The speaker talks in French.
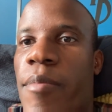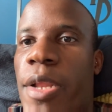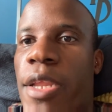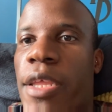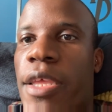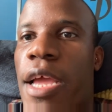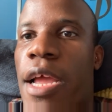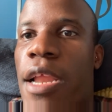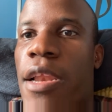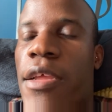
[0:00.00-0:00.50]
pas
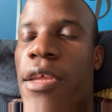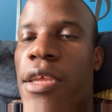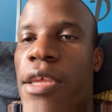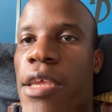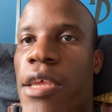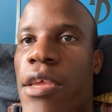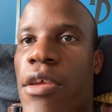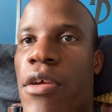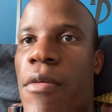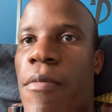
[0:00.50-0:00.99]
légal
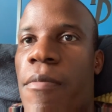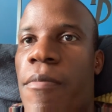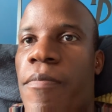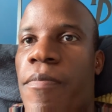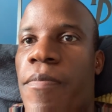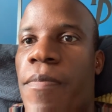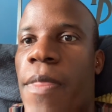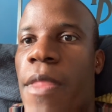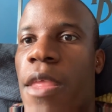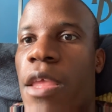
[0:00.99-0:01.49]
et,
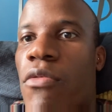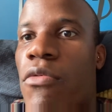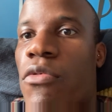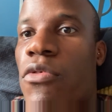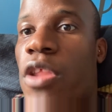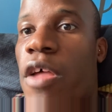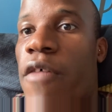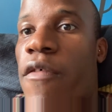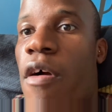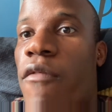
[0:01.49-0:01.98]
euh, et, donc
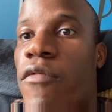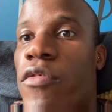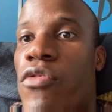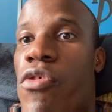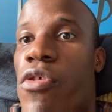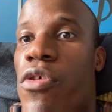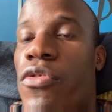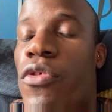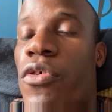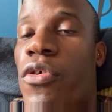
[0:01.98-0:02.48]
on avait envie
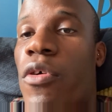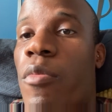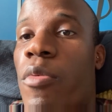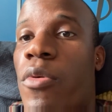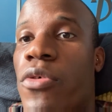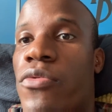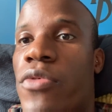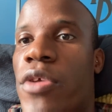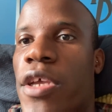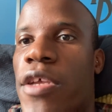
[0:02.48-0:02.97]
de, de
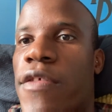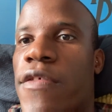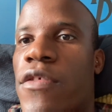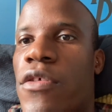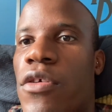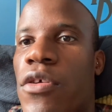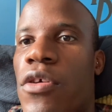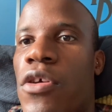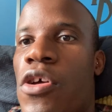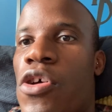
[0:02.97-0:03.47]
reproduire
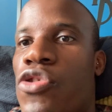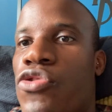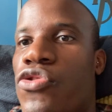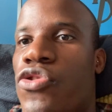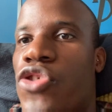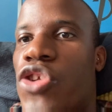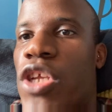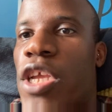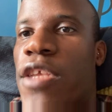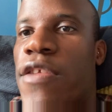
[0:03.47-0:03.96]
ce,
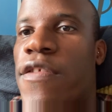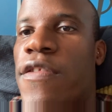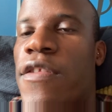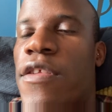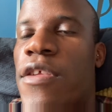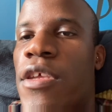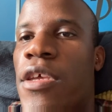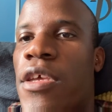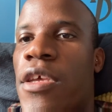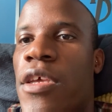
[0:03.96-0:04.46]
ce
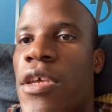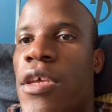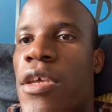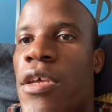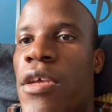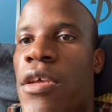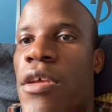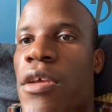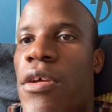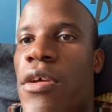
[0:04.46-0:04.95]
geste
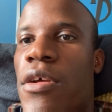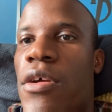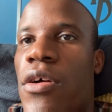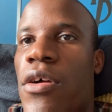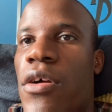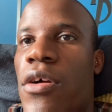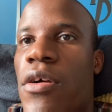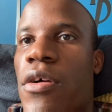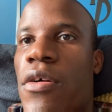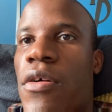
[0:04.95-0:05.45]

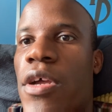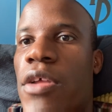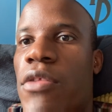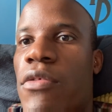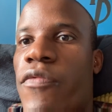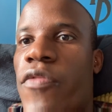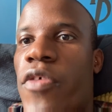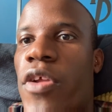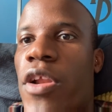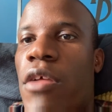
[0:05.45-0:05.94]
euh, et
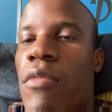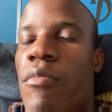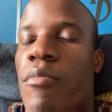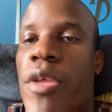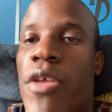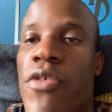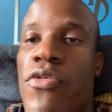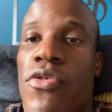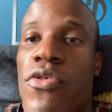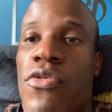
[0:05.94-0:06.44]
donc voilà
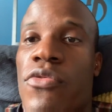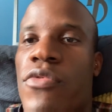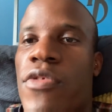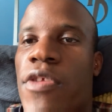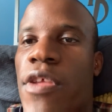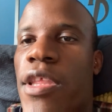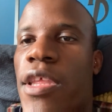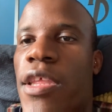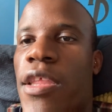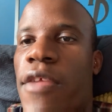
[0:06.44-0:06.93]
bien sûr nous
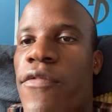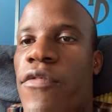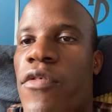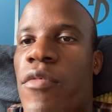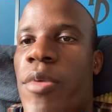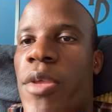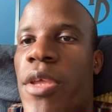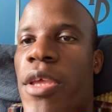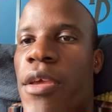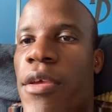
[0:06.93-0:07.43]
c'était des faux
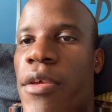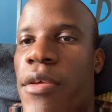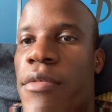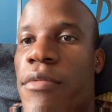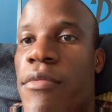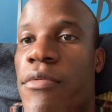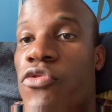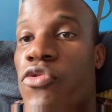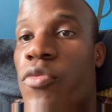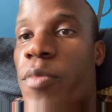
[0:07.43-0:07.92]
billets
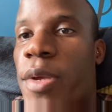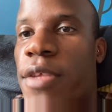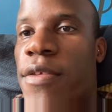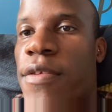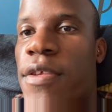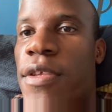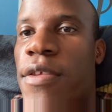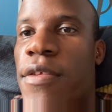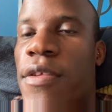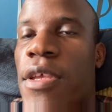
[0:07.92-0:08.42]
je
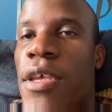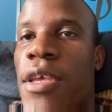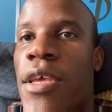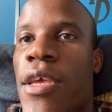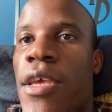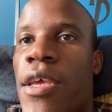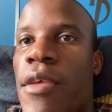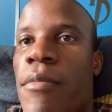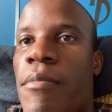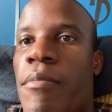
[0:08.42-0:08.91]
précise
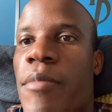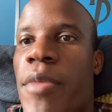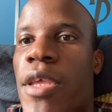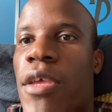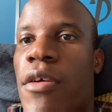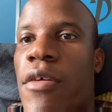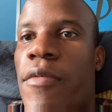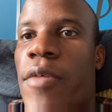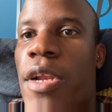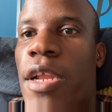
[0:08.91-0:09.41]
mais
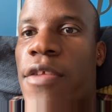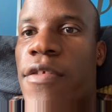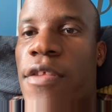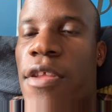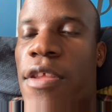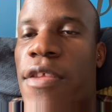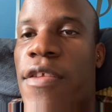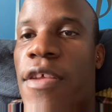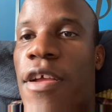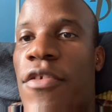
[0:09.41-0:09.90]
euh, voilà
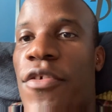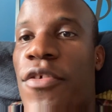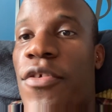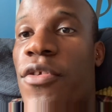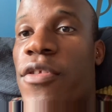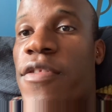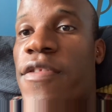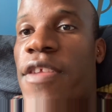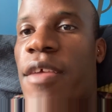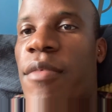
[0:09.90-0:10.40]
c'était ça le,
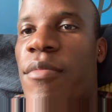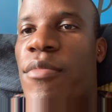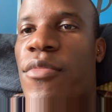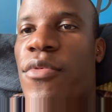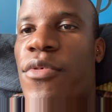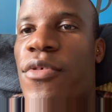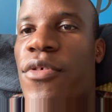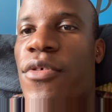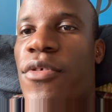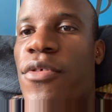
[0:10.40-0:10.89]
le, thème
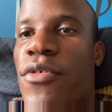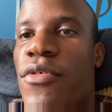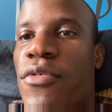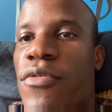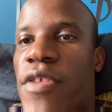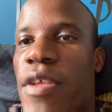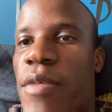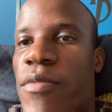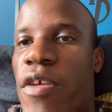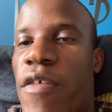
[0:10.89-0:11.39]
le, le
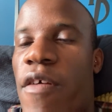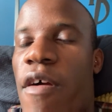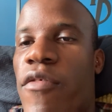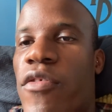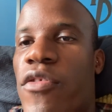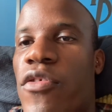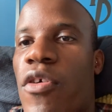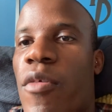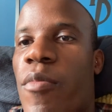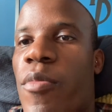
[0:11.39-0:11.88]
concept j'avais
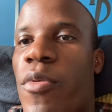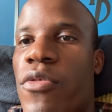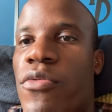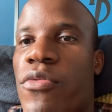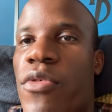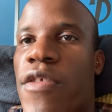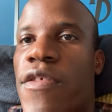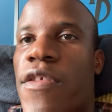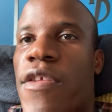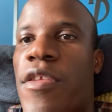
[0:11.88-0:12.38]
envie de
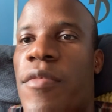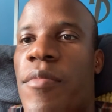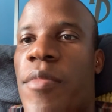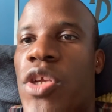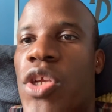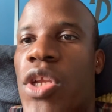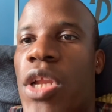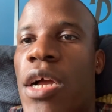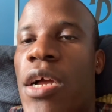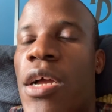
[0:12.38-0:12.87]
reproduire cette
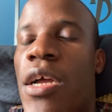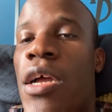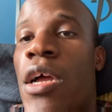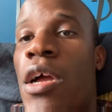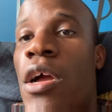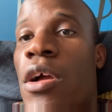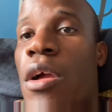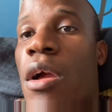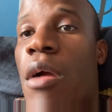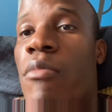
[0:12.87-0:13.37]
image là
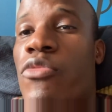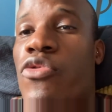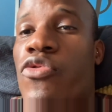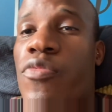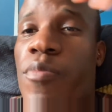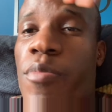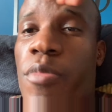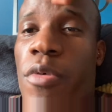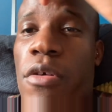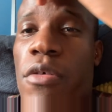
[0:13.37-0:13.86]
comme je
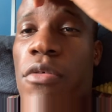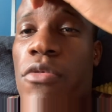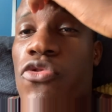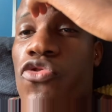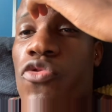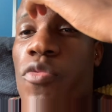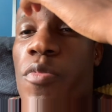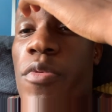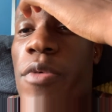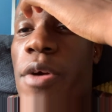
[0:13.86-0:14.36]
pense
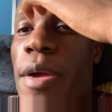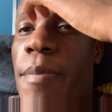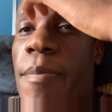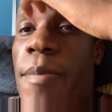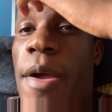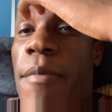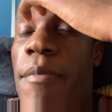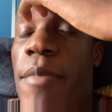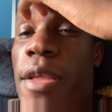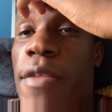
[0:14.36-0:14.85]
je pourrais
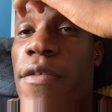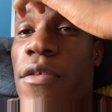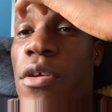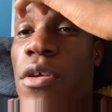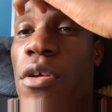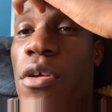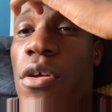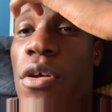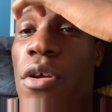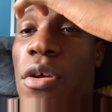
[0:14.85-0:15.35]
pas
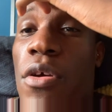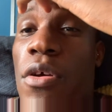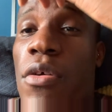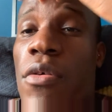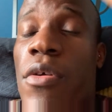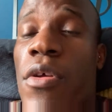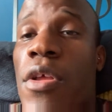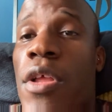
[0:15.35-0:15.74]
mettre euh,